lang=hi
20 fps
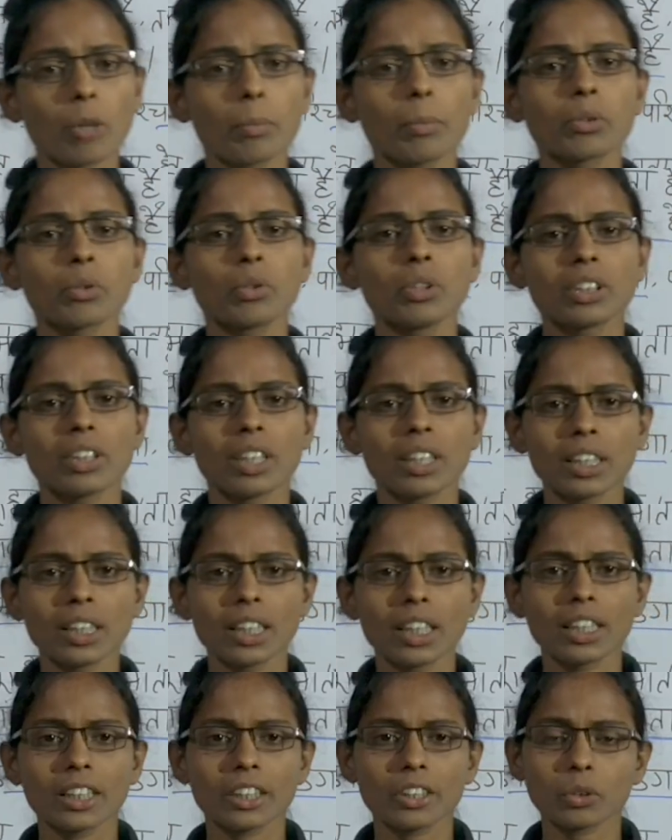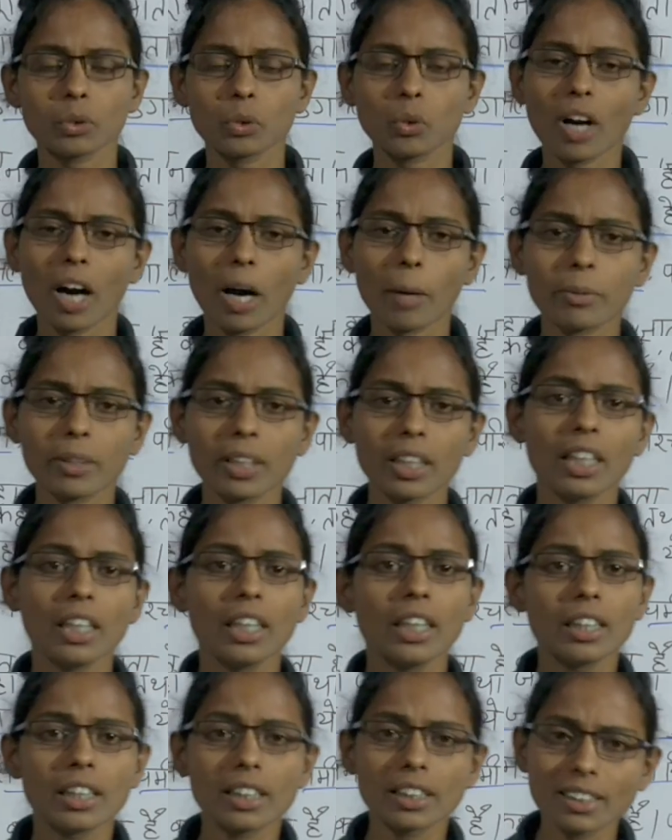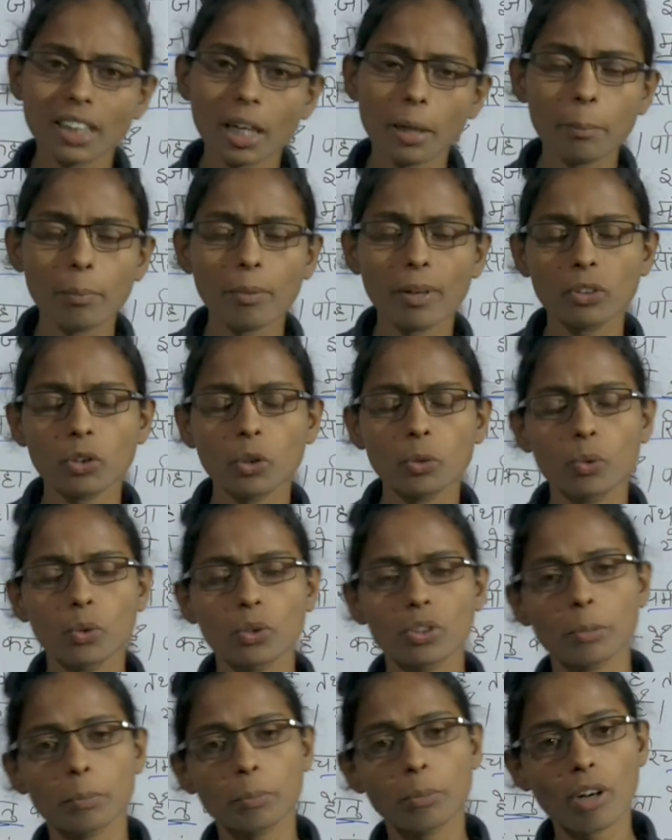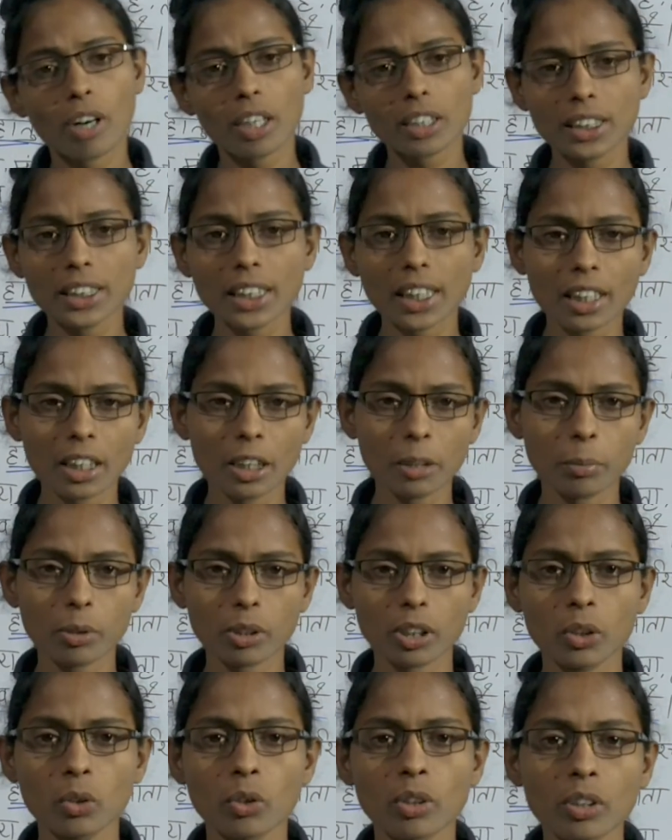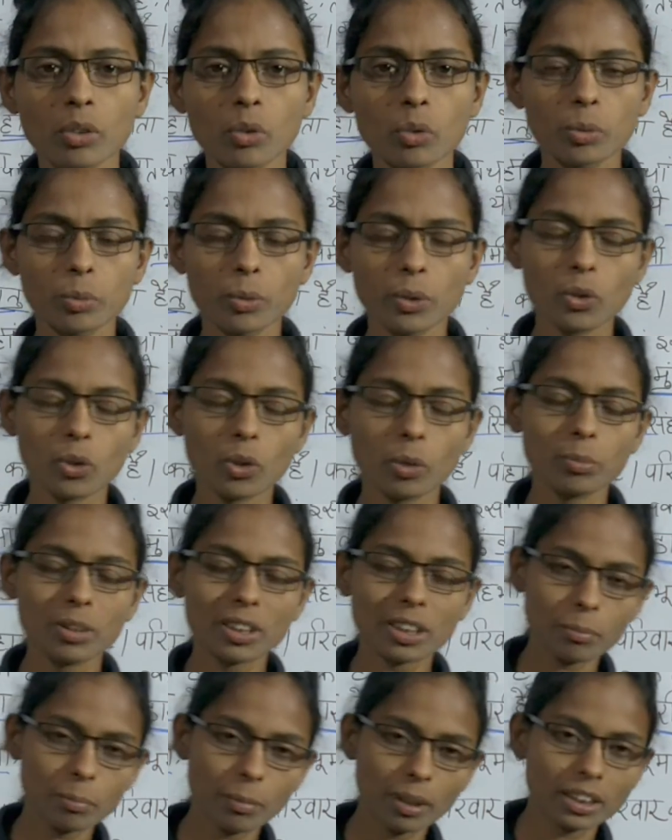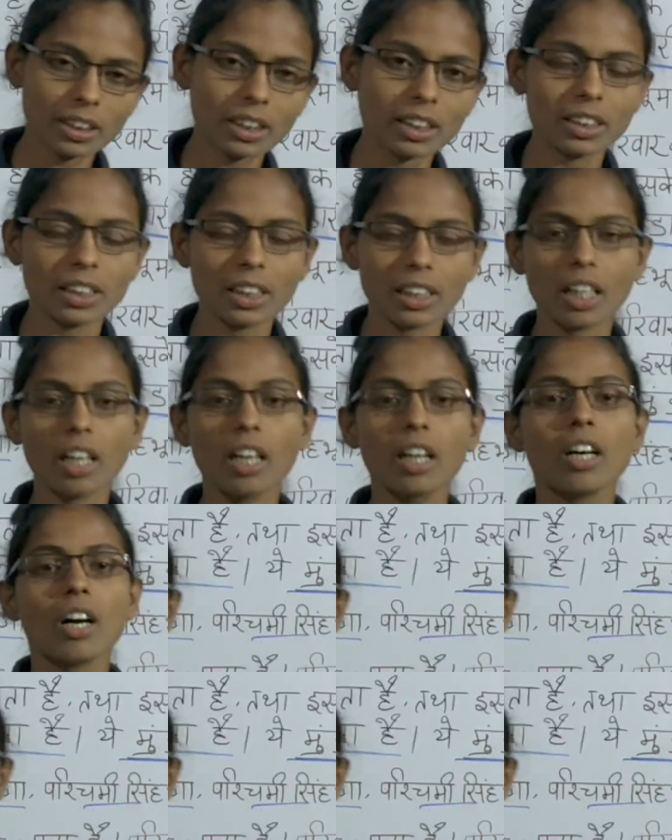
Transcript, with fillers: टॉपिक को स्टडी करेंगे जो आपके एग्जाम पॉइंट ऑफ व्यू से बहुत ही ज्यादा इंपॉर्टेंट होंगे तो उस वीडियो को मिस मत कीजिएगा